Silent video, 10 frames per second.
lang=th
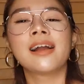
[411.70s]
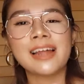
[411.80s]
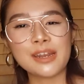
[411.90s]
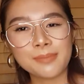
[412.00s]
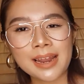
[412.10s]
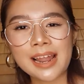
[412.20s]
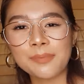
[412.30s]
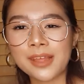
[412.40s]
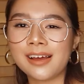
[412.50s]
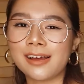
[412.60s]
เคล็ดไม่ลับ
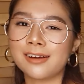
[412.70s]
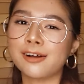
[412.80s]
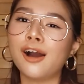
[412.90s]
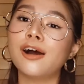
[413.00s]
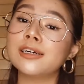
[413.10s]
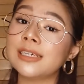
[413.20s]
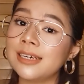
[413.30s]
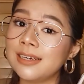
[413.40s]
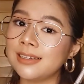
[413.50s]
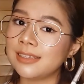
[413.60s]
นะคะข้อ
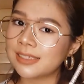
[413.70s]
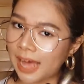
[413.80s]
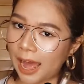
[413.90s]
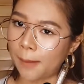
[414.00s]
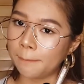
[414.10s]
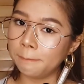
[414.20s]
ที่สาม